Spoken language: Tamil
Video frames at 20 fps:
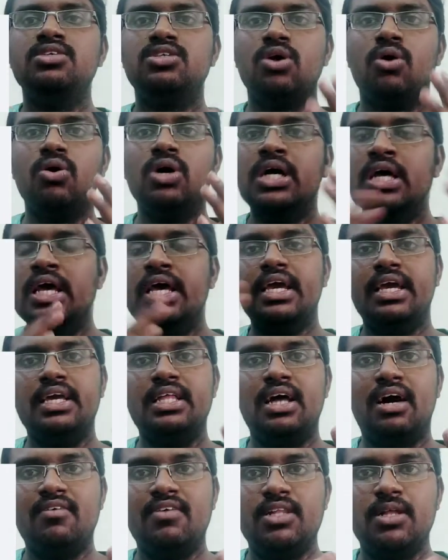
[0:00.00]
ஸோ
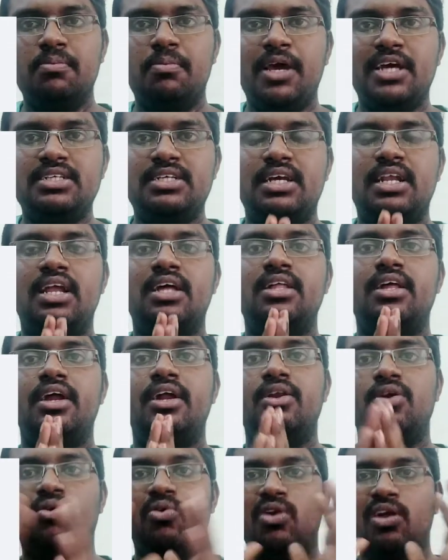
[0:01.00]
இதான் வந்து பேசிக்கலா இது
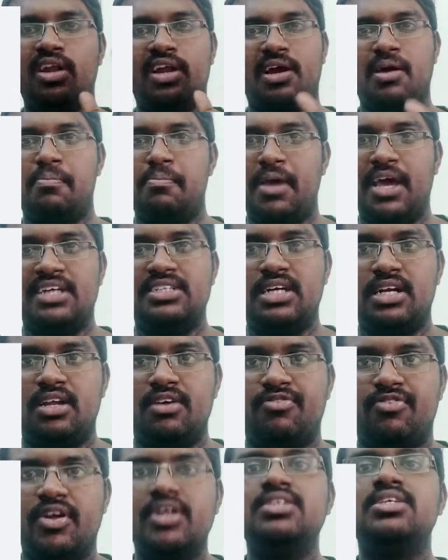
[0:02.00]
ரெண்டுக்குள்ள இருக்க மேஜர்
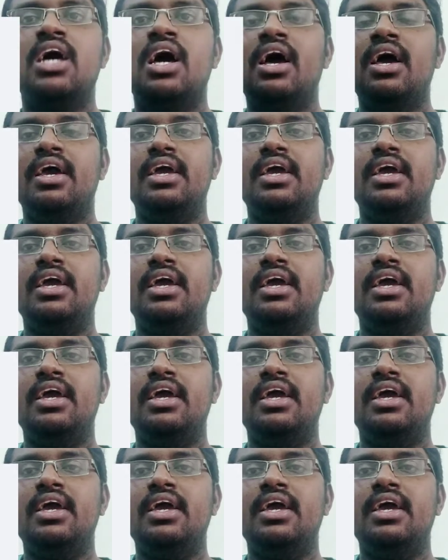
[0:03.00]
டிஃபரன்ஸ்